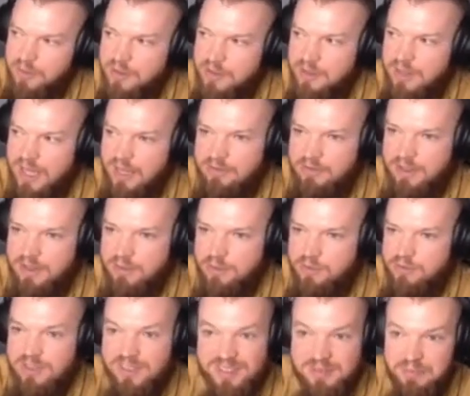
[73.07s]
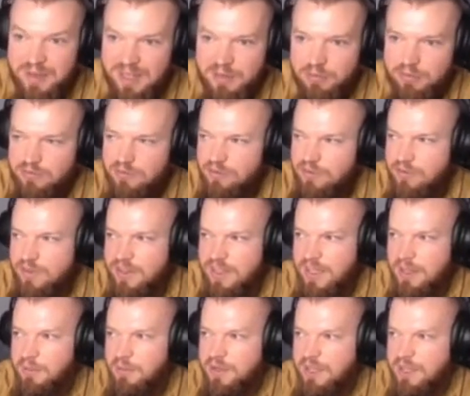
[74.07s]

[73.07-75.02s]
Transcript: by nawet mu nie spadły wyświetlenia,